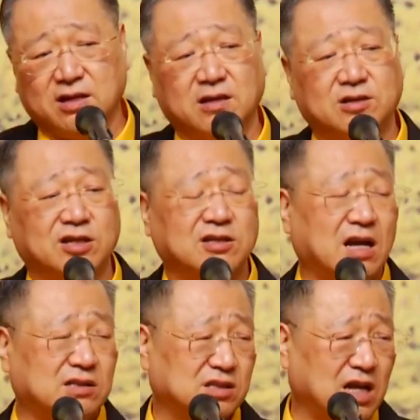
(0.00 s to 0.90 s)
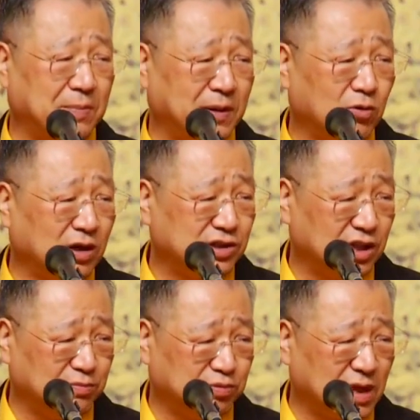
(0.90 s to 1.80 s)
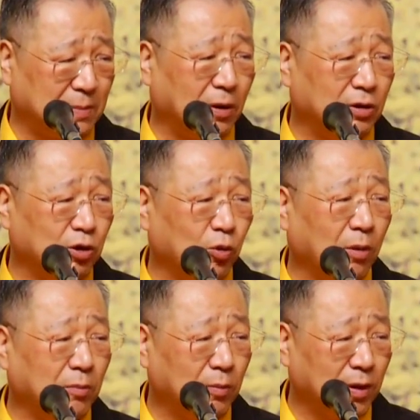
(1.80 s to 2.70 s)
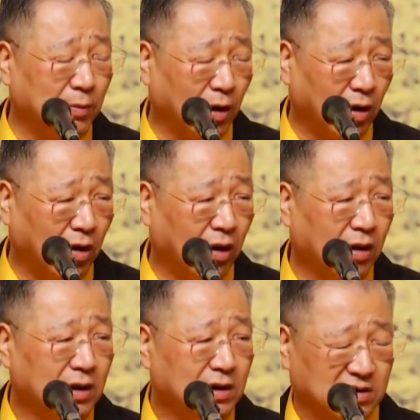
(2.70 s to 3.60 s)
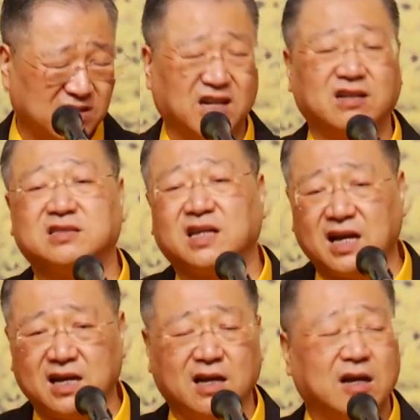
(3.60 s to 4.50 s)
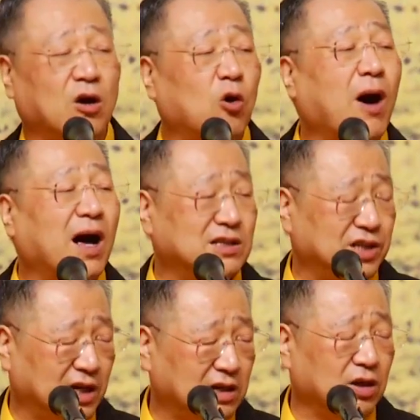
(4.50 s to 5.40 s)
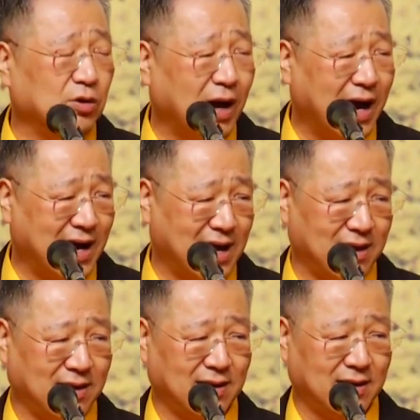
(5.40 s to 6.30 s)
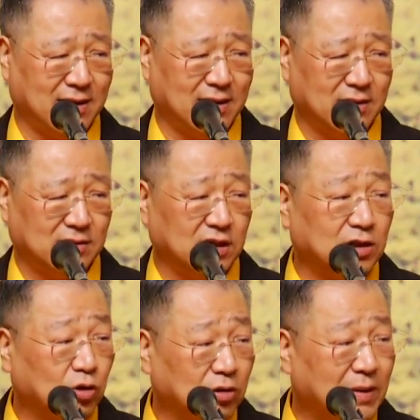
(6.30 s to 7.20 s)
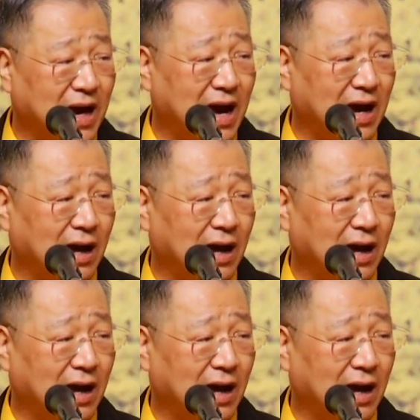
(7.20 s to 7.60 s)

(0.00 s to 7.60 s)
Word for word: 请大慈大悲观世音菩萨保佑我某某某和张三化解恶缘，听得懂了吗？